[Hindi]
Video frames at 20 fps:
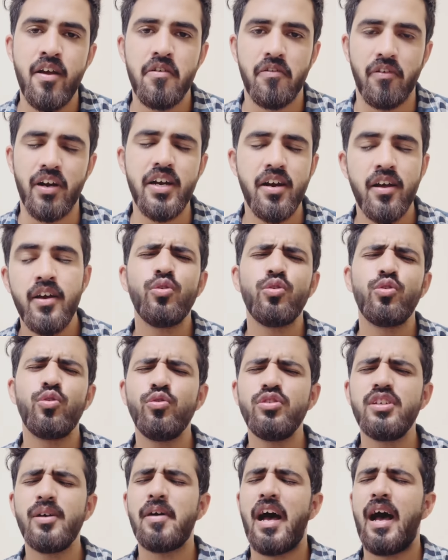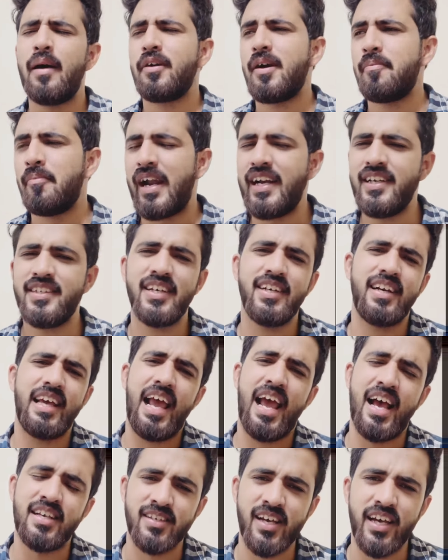राइट तो जब आपका माइंड
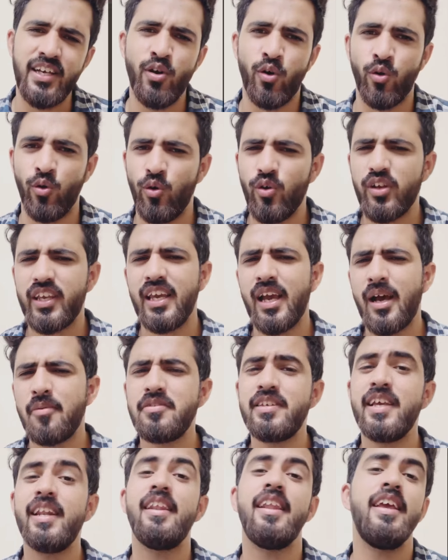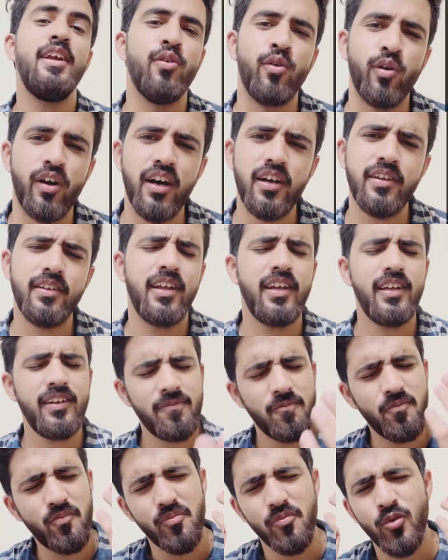ऐसा ही हो कि हमसे नहीं होगा देन
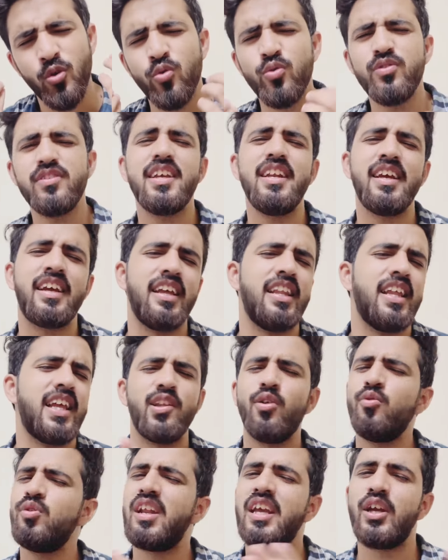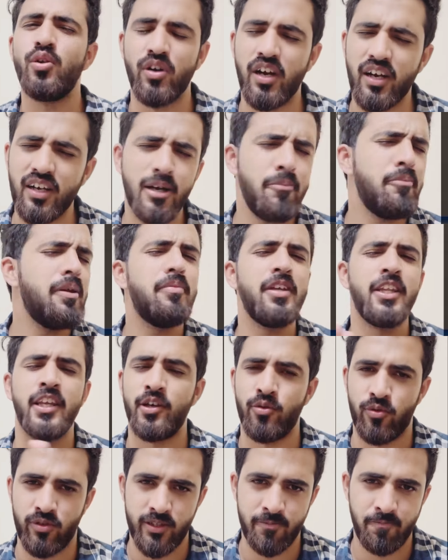खून से लिख के देता हूँ नहीं होगा कभी भी नहीं
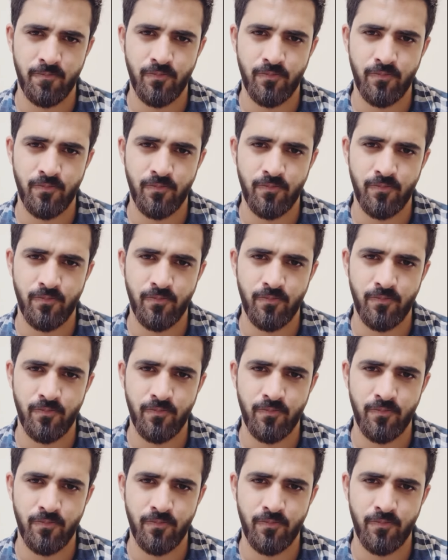होगा